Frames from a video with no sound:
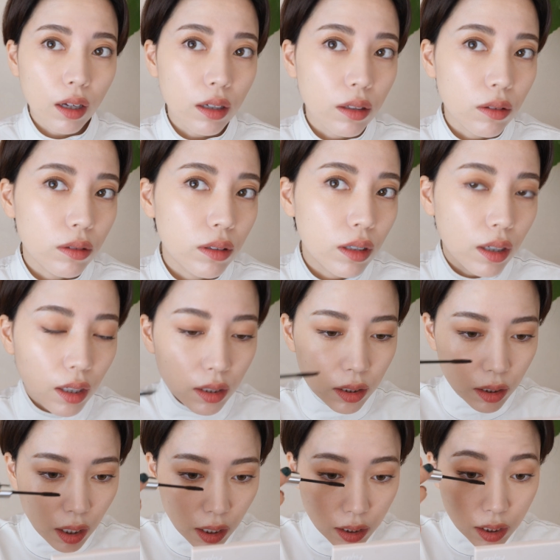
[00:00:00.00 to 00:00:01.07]
はい、こんな感じ
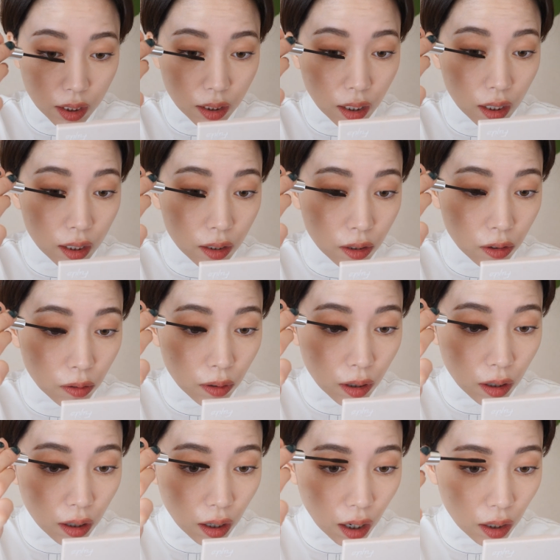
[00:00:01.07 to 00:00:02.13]
でしっかり今日
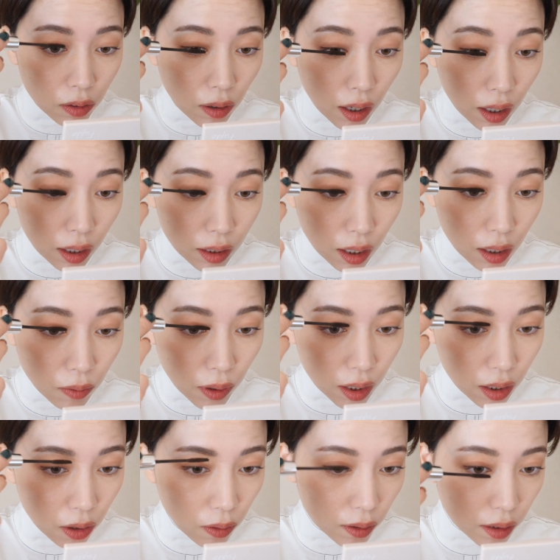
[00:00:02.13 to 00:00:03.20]
はあの上げたいわ
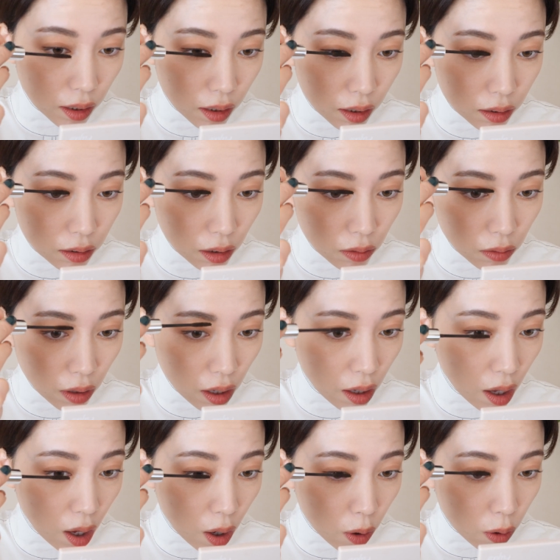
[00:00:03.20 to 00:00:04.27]
けではなかったので
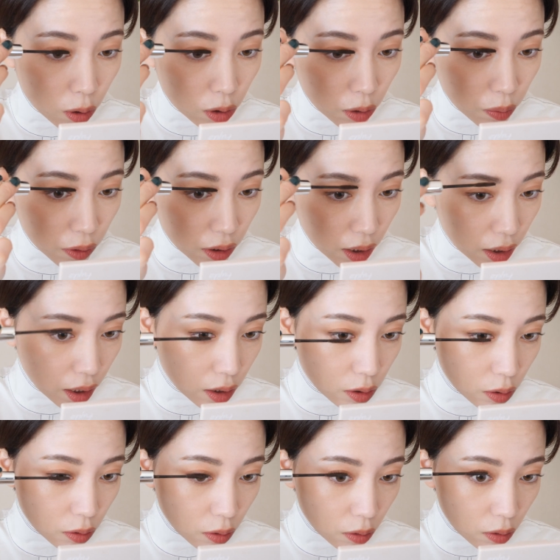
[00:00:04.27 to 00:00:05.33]
ホットビューラーで
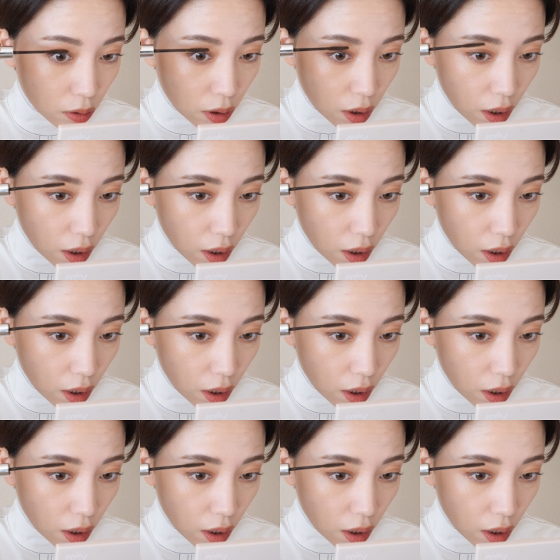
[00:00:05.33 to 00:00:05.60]
ちょっと